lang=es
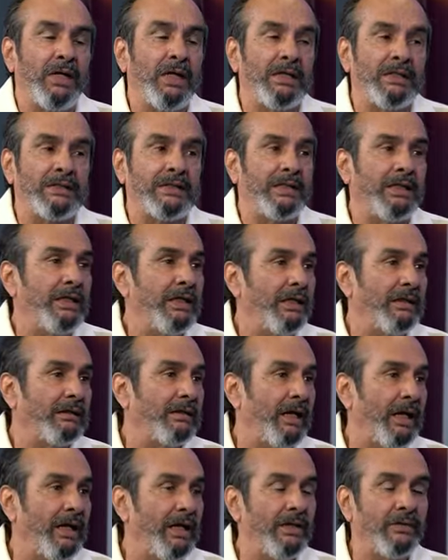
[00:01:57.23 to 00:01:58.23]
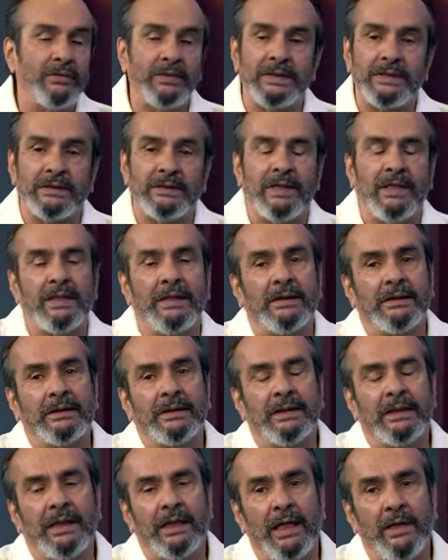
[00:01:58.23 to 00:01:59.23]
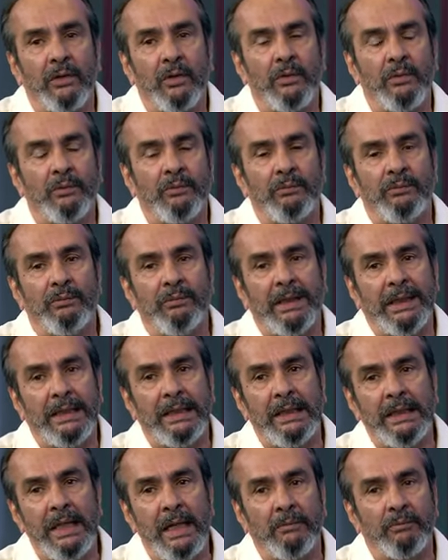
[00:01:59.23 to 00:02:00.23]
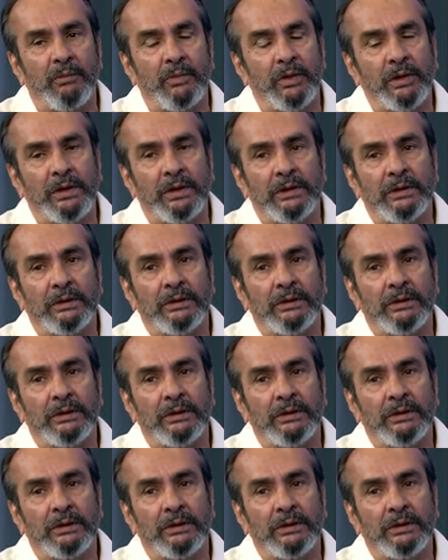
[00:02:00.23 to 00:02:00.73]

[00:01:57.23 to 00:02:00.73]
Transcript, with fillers: era el cine extranjero que, que, nos vendían, pues.